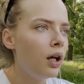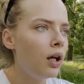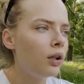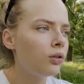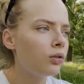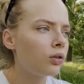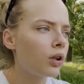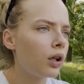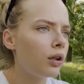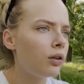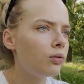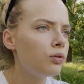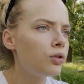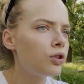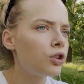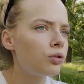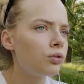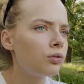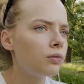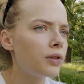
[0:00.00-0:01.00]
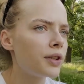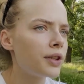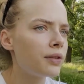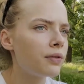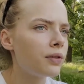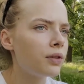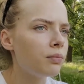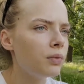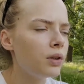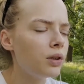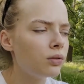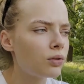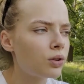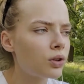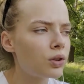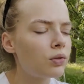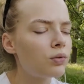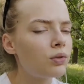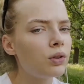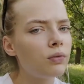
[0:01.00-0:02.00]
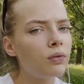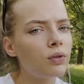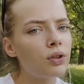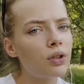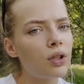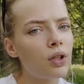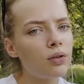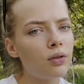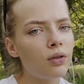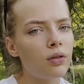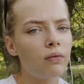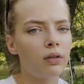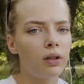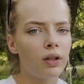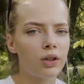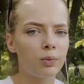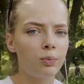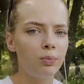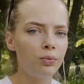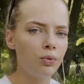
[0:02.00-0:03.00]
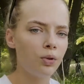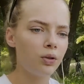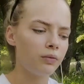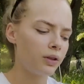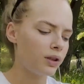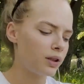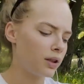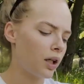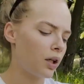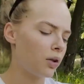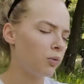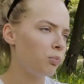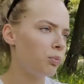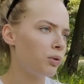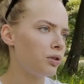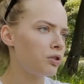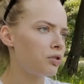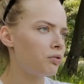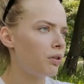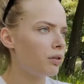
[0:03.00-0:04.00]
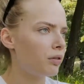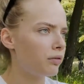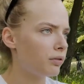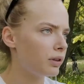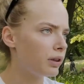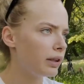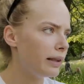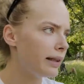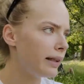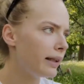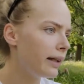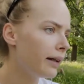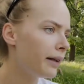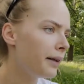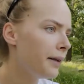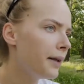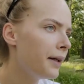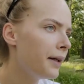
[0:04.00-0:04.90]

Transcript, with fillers: оно колючее, у него есть свои минусы, у него сразу оторвалась пуговица, я ее перешивала в ателье,